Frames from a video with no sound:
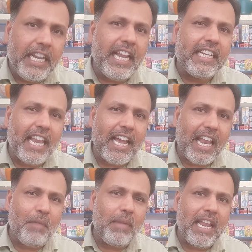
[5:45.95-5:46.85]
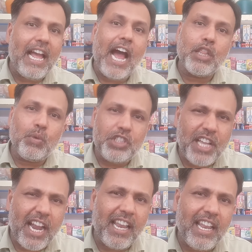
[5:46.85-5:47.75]
நீங்கள் டெலகிராமில் அதுவும்
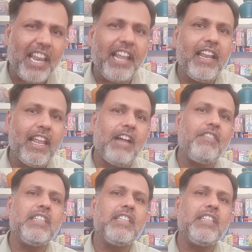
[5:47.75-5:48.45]
சேனலில் ரெகுலராக